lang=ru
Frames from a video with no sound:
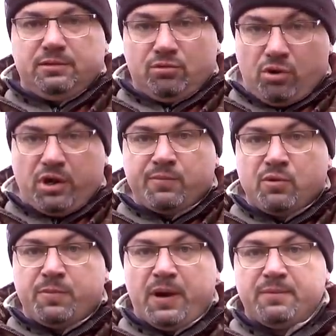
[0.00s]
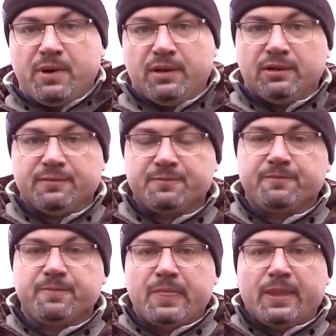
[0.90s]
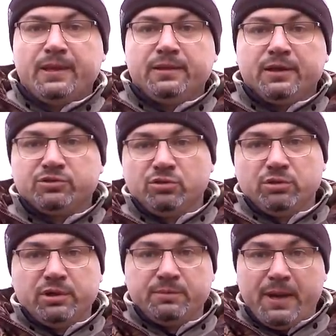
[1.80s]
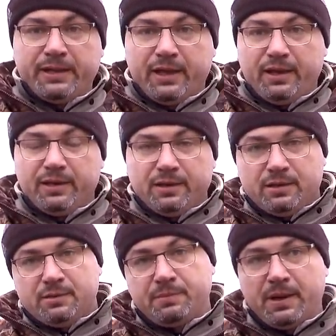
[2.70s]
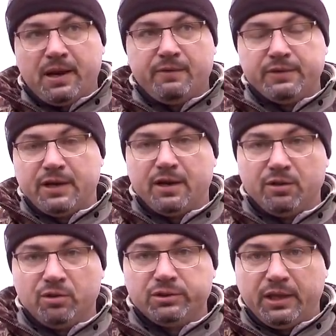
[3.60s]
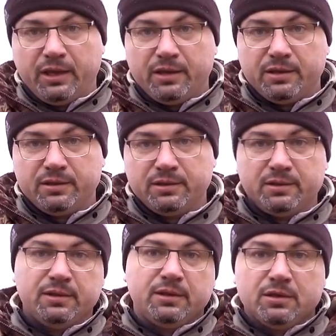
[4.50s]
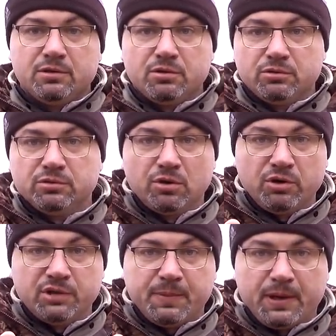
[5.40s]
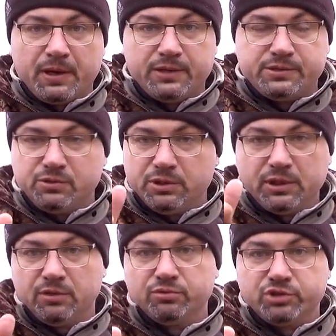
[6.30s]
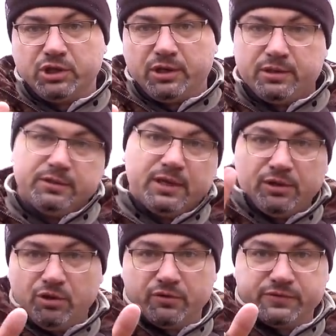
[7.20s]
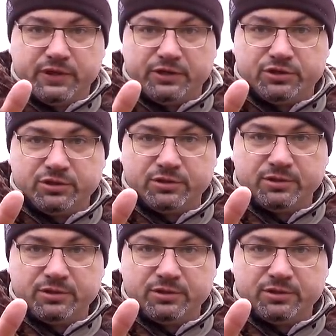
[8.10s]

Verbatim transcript: но рыбку поймал. Так что, ребята, пока вода холодная, грунт рулит по карасю. Это лучше. До новых встреч!